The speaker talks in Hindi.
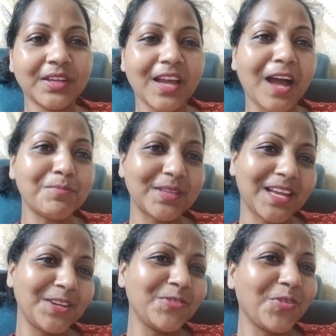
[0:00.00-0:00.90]
अब पता
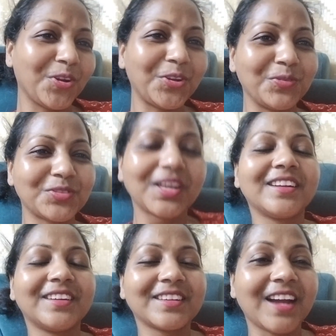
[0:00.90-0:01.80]
नहीं गॉड नोज़
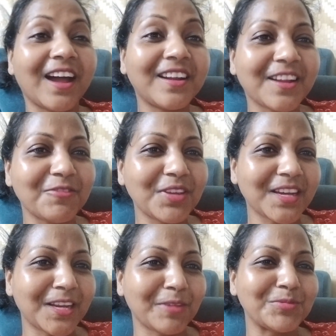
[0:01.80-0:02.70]
कार ड्राइविंग का
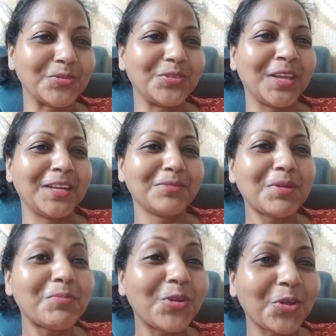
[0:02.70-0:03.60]
नाम सुनते ही ना मैं
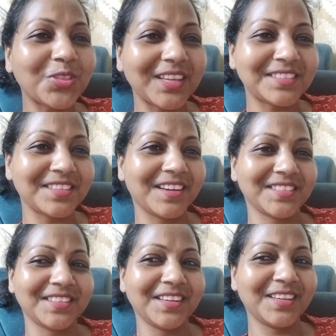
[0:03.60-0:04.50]
बहुत तेज़ से हंसने
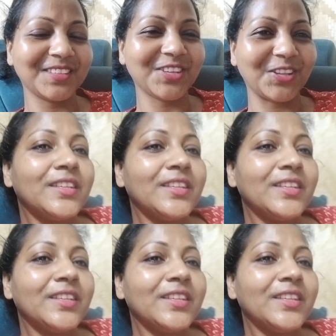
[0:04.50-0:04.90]
लग जाती